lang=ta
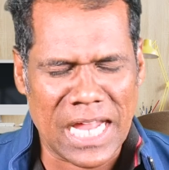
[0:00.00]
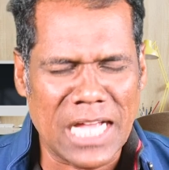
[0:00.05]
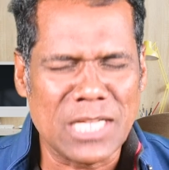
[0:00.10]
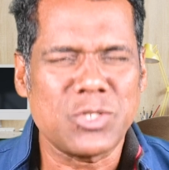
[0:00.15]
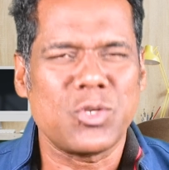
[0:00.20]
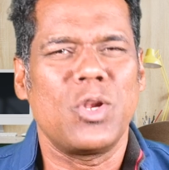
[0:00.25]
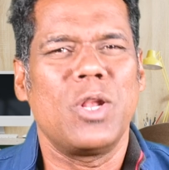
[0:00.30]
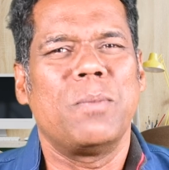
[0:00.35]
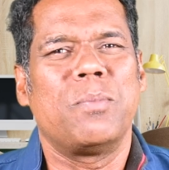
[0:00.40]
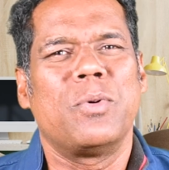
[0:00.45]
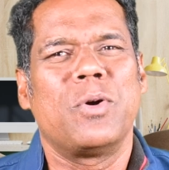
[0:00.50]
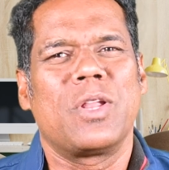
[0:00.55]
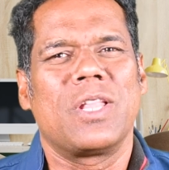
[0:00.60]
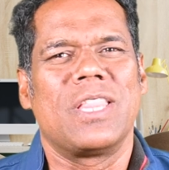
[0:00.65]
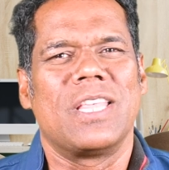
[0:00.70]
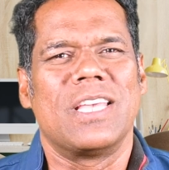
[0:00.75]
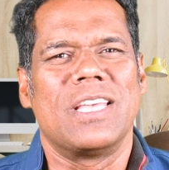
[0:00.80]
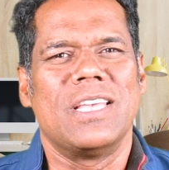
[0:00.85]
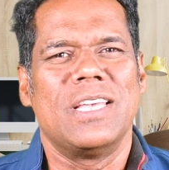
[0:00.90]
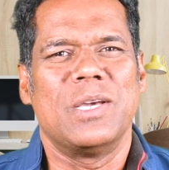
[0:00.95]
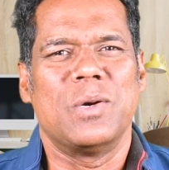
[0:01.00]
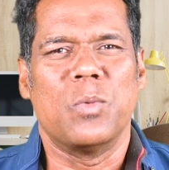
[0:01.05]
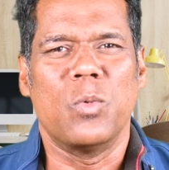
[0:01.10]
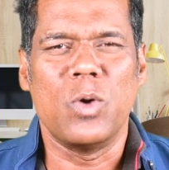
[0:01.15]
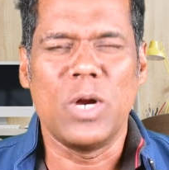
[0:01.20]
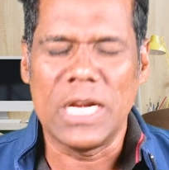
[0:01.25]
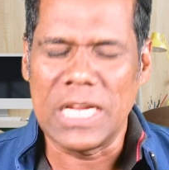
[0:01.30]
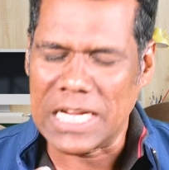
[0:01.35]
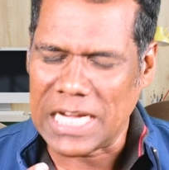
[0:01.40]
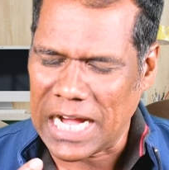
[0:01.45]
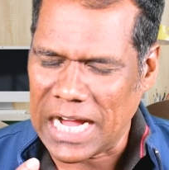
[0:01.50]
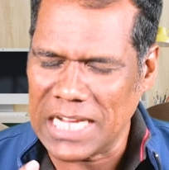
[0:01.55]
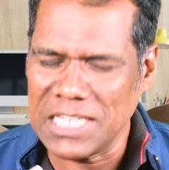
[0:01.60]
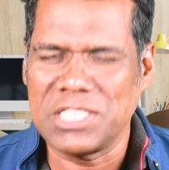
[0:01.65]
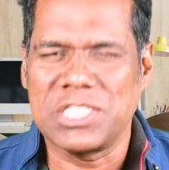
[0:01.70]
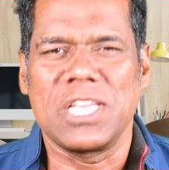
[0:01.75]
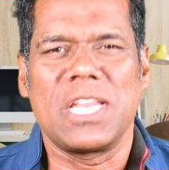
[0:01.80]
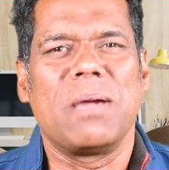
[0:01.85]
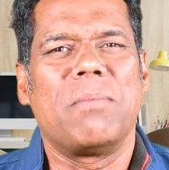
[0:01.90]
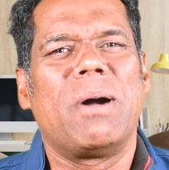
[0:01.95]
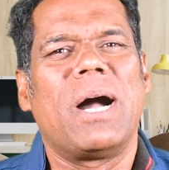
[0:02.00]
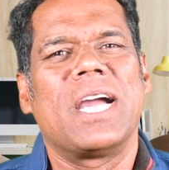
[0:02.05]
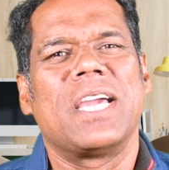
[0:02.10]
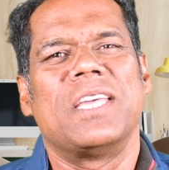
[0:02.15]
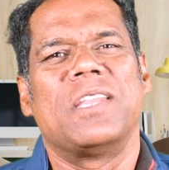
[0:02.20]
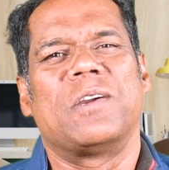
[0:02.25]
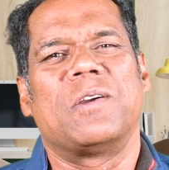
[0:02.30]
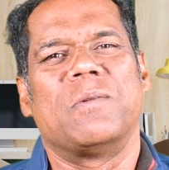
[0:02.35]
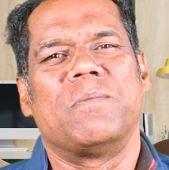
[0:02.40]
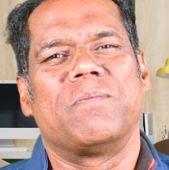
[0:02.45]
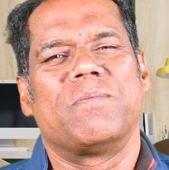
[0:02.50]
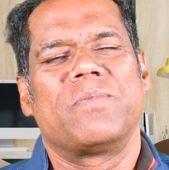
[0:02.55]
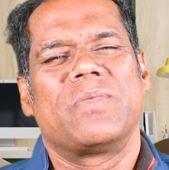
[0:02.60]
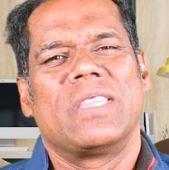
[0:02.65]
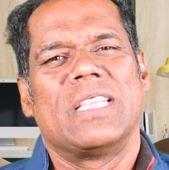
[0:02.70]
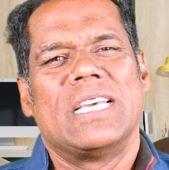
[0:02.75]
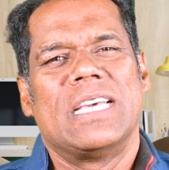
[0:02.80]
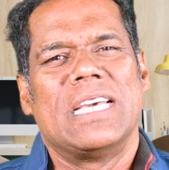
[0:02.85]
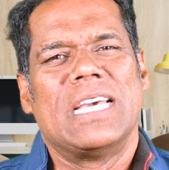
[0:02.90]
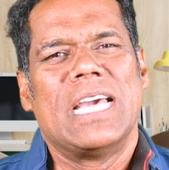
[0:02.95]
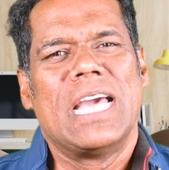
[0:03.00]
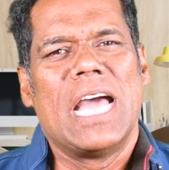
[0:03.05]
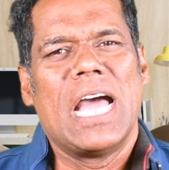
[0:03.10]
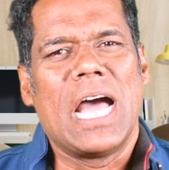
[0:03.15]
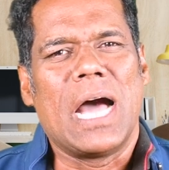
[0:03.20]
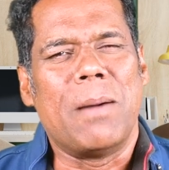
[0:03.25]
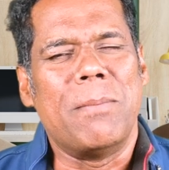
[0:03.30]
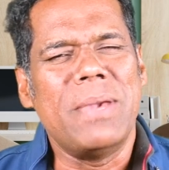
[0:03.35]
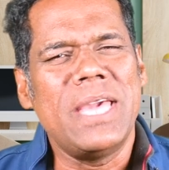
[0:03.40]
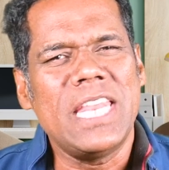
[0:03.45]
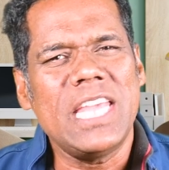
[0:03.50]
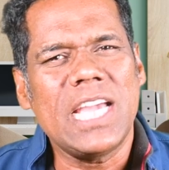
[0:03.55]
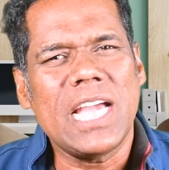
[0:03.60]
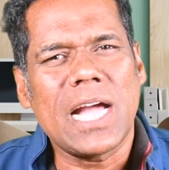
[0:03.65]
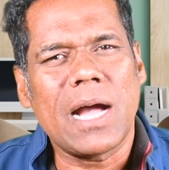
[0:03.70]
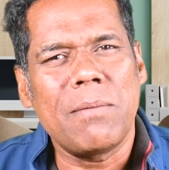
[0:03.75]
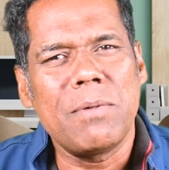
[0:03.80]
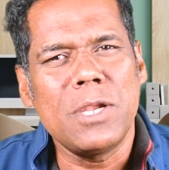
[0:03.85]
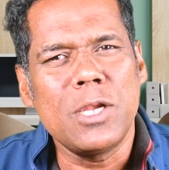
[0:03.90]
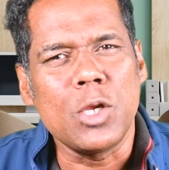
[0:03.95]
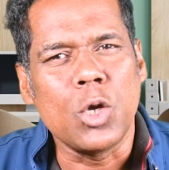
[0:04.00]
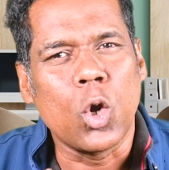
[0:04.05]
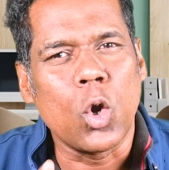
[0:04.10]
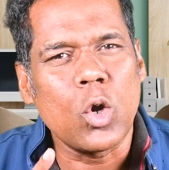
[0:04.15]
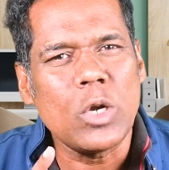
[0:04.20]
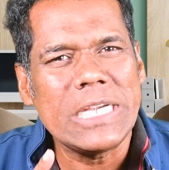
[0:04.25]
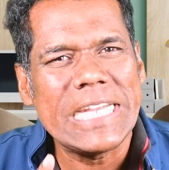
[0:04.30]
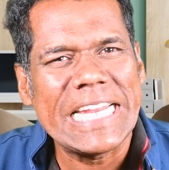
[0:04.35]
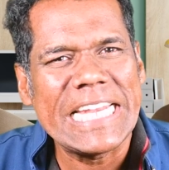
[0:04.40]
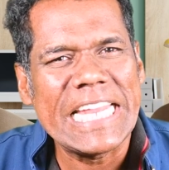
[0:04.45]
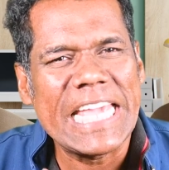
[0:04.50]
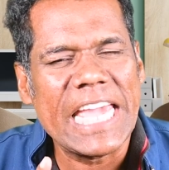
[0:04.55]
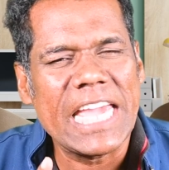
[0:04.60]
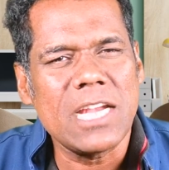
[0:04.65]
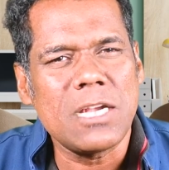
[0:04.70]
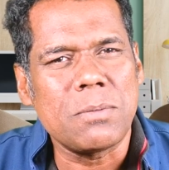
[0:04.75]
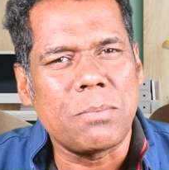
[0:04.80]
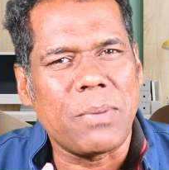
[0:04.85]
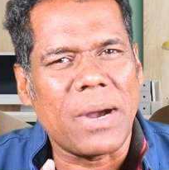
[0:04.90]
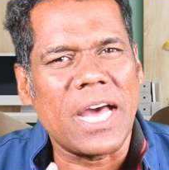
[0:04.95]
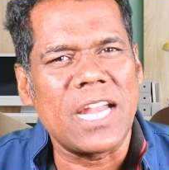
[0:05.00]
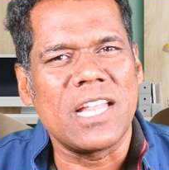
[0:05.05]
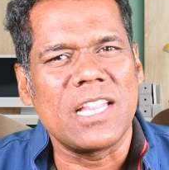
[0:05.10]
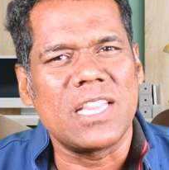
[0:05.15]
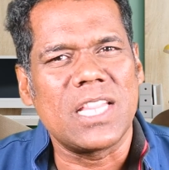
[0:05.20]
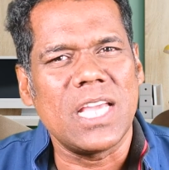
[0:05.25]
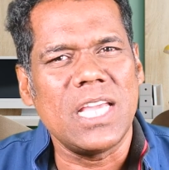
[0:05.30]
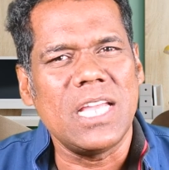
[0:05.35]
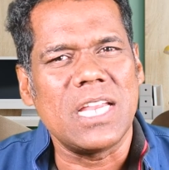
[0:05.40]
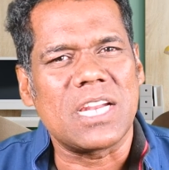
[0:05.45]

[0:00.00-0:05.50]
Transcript: நான் சொல்ல போறது உங்களுக்கு ஆச்சரியமாக இருக்கும் அமெரிக்காவின் கோல்டன் கேட் பாலத்தை